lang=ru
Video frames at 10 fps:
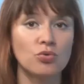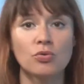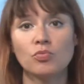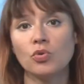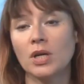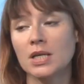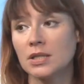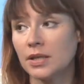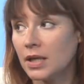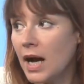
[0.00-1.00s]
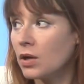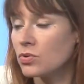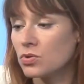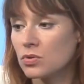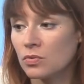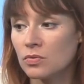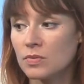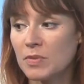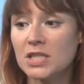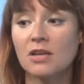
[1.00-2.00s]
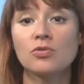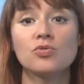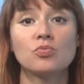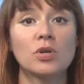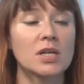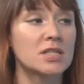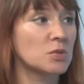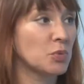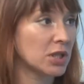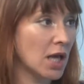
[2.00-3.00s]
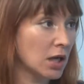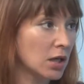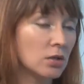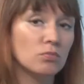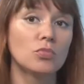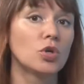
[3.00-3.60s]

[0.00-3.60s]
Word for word: у него много разных регалий, он, он поставил очень много разных спектаклей,